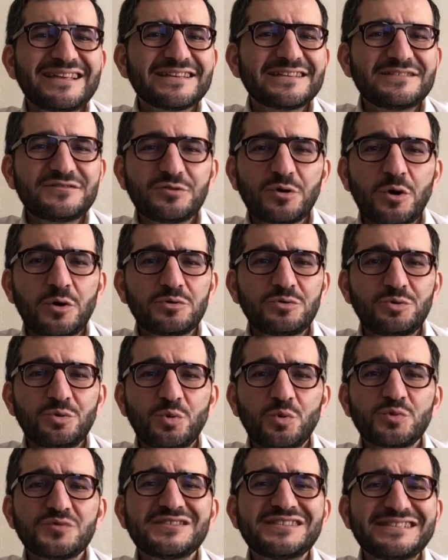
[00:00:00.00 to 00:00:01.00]
écrit sur un
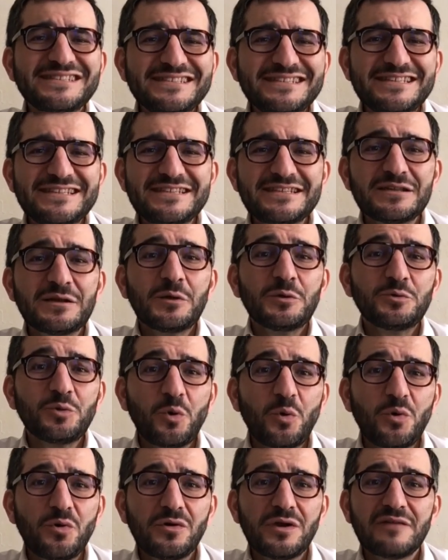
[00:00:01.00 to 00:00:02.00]
ton cynique,
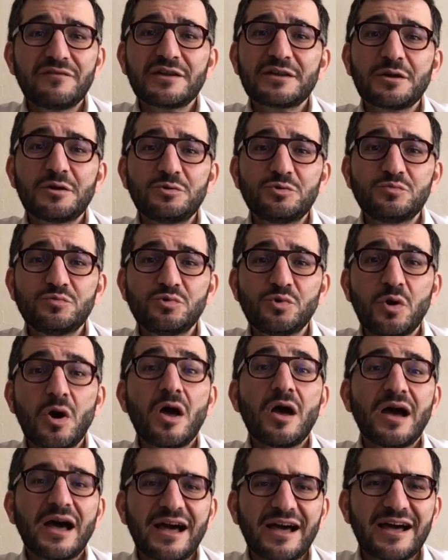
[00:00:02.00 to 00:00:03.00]
drôle, avec un
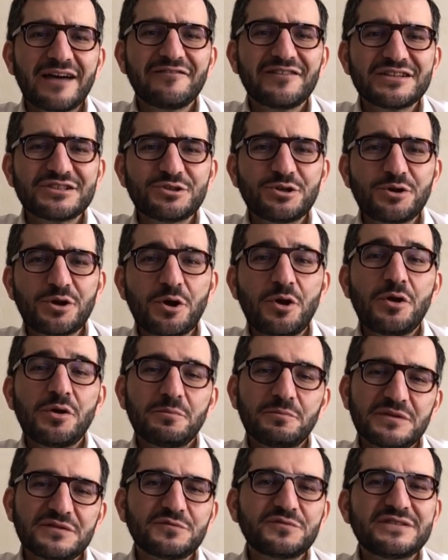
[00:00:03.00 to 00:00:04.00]
humour ravageur,
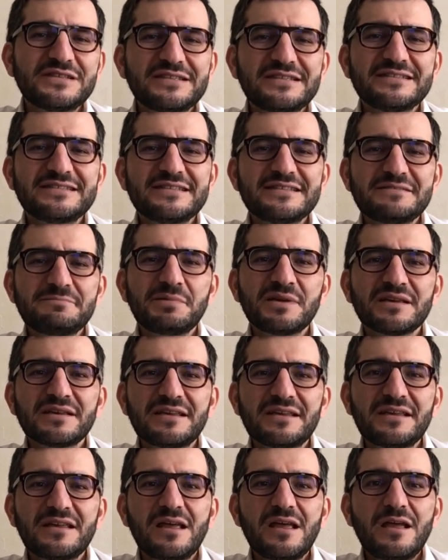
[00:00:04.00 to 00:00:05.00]
mais aussi
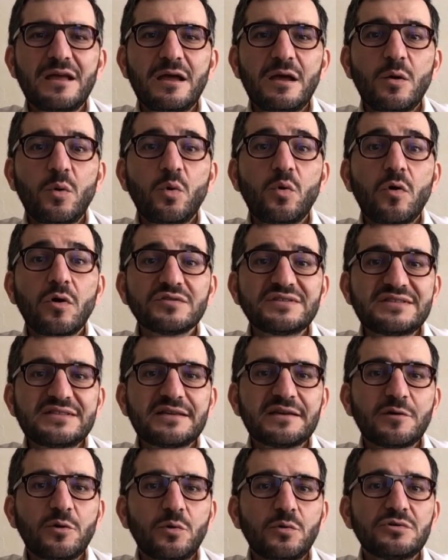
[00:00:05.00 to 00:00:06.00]
désespéré, aux
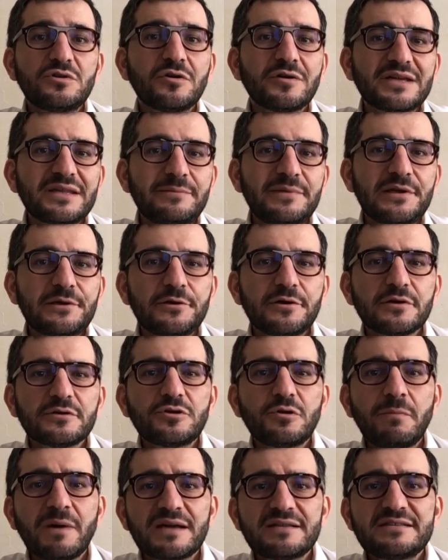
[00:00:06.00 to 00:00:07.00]
anti-héros d'Henry
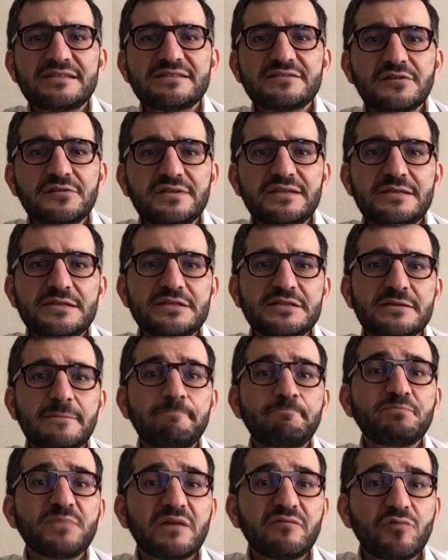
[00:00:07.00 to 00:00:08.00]
Miller, de Bret Easton Ellis,
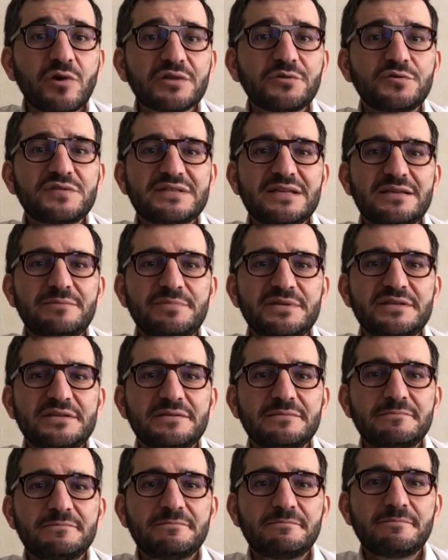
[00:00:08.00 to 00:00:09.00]
voire de Selby.
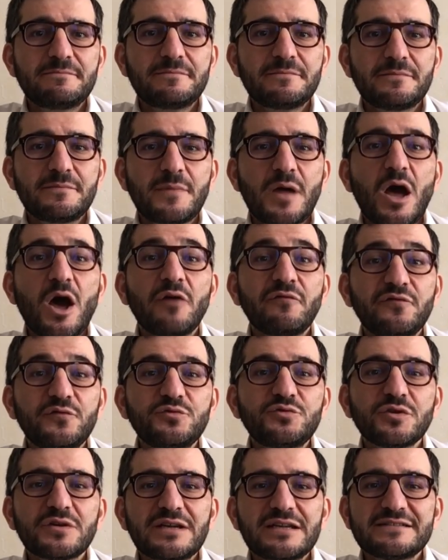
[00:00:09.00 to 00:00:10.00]
Un
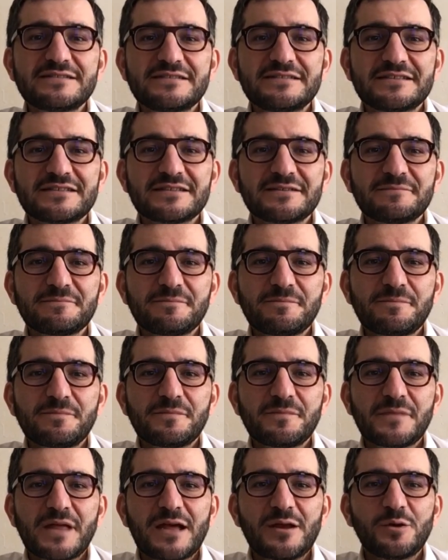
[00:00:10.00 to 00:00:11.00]
futur classique.
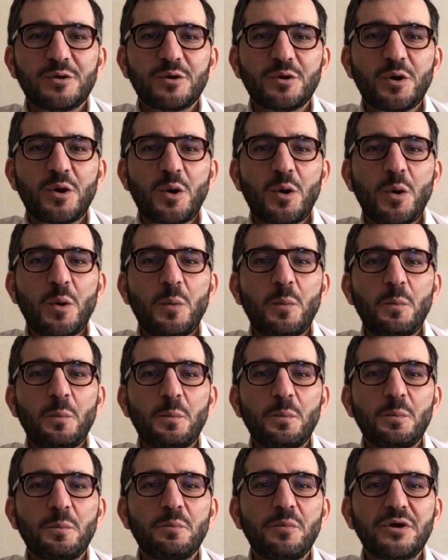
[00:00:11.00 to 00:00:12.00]
Alors,
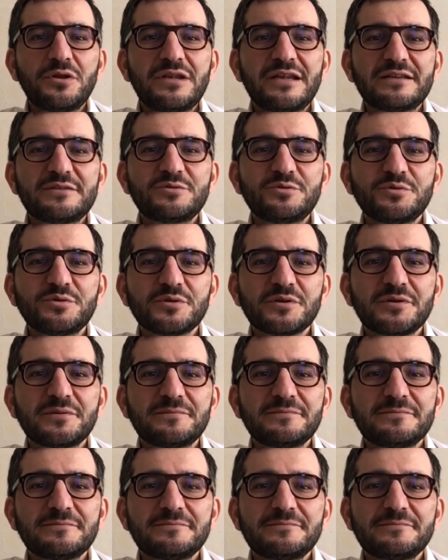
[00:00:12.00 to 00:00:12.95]
bonne lecture.